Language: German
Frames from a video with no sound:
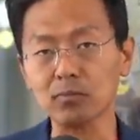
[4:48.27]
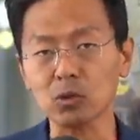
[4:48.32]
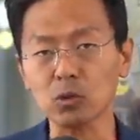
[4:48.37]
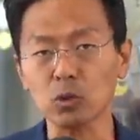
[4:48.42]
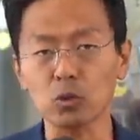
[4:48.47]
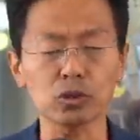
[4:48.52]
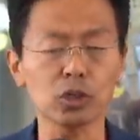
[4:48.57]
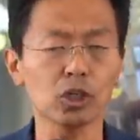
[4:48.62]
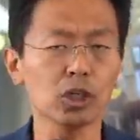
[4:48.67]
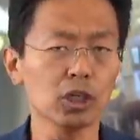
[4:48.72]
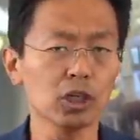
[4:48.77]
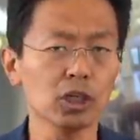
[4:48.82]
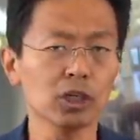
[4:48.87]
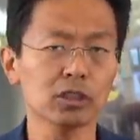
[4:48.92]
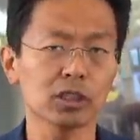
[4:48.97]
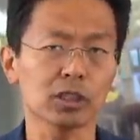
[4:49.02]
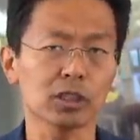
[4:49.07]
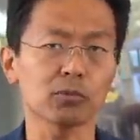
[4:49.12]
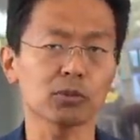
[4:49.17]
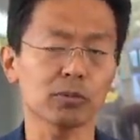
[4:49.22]
Und
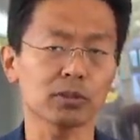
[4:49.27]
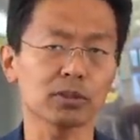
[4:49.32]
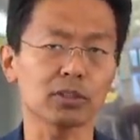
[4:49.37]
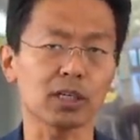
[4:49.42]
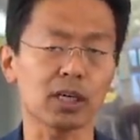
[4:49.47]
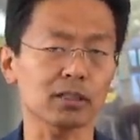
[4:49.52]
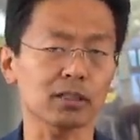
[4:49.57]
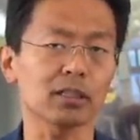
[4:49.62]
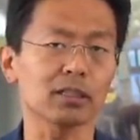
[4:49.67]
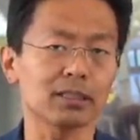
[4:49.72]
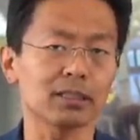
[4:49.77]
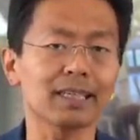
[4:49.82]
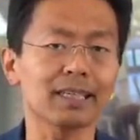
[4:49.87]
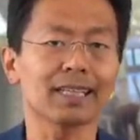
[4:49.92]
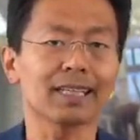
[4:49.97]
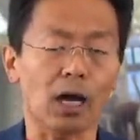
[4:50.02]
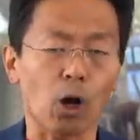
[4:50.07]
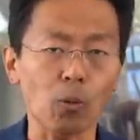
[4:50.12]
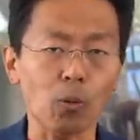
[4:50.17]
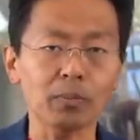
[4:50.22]
da muss man sagen, die
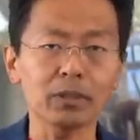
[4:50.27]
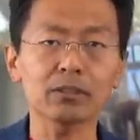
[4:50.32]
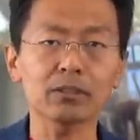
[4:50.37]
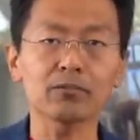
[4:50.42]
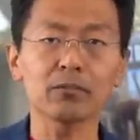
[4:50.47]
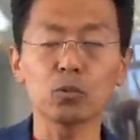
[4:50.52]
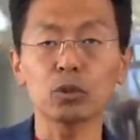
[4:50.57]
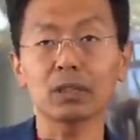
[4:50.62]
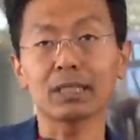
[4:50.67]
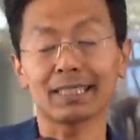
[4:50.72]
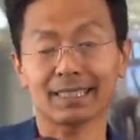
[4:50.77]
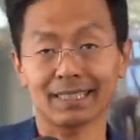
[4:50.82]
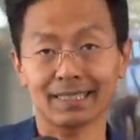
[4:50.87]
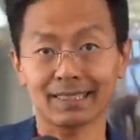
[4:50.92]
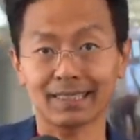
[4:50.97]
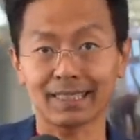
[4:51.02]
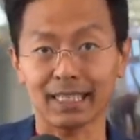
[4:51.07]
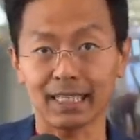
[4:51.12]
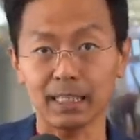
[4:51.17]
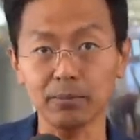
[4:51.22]
glauben es vermutlich
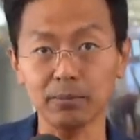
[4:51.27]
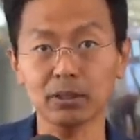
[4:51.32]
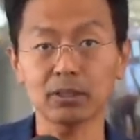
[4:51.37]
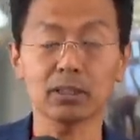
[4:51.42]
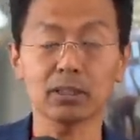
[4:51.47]
selbst.